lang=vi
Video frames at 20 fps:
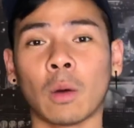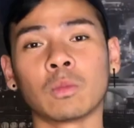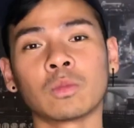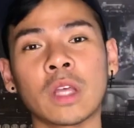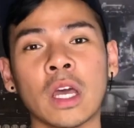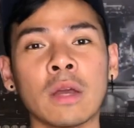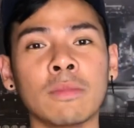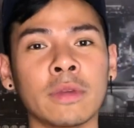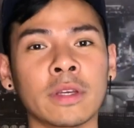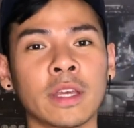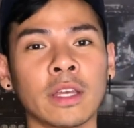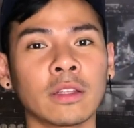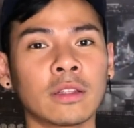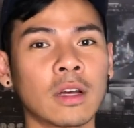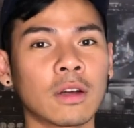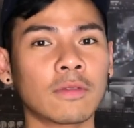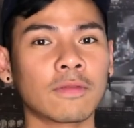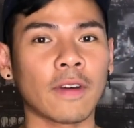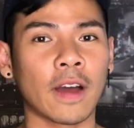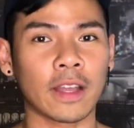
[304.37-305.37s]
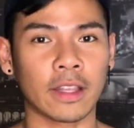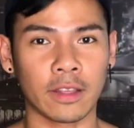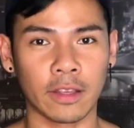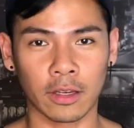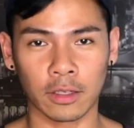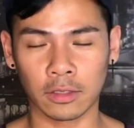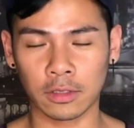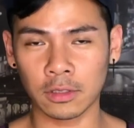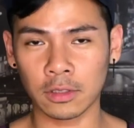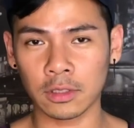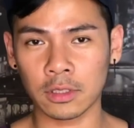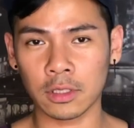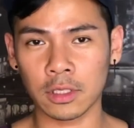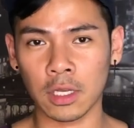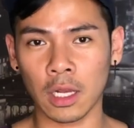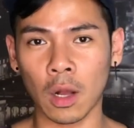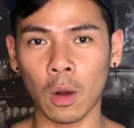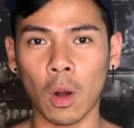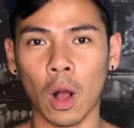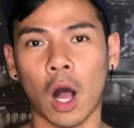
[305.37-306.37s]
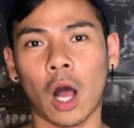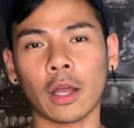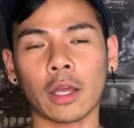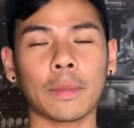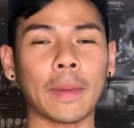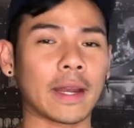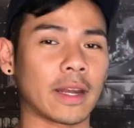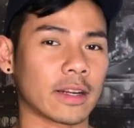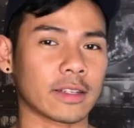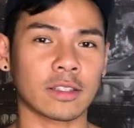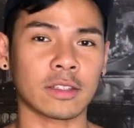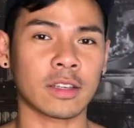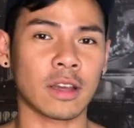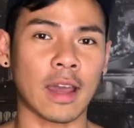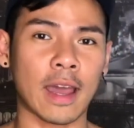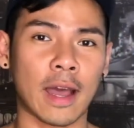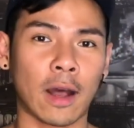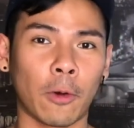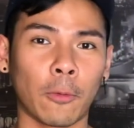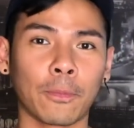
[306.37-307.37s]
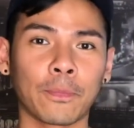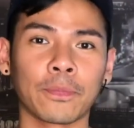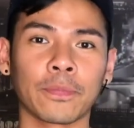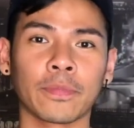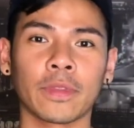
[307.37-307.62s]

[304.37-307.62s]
rộng thêm những kiến thức và những câu hỏi các bạn đặt ra cho Hào